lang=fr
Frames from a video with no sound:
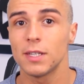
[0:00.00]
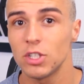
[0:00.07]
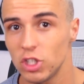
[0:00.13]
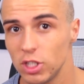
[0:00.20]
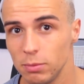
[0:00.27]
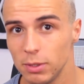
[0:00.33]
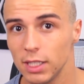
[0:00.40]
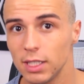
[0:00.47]

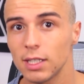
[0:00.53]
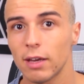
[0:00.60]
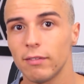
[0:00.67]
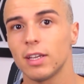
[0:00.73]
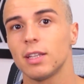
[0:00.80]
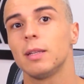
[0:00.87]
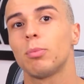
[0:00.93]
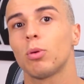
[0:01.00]
chimiques,
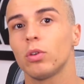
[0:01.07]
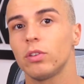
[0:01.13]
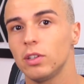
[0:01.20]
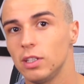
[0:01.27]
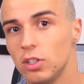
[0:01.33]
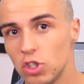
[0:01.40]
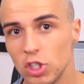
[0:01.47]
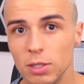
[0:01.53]
avec des
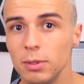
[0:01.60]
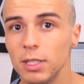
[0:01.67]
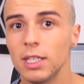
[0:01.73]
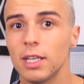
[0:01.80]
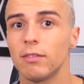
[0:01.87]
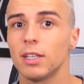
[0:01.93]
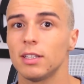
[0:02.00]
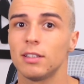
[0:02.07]
procédés
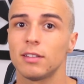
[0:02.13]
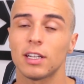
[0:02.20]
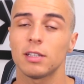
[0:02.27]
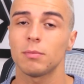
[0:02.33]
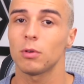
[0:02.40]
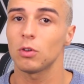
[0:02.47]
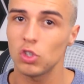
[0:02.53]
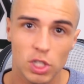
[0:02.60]
chimiques, avec des
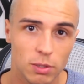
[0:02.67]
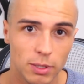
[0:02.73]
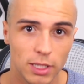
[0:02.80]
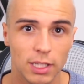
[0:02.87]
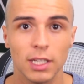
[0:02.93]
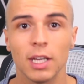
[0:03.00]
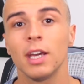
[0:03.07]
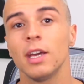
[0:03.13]
traitements
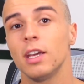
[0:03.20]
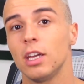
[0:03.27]
chimiques.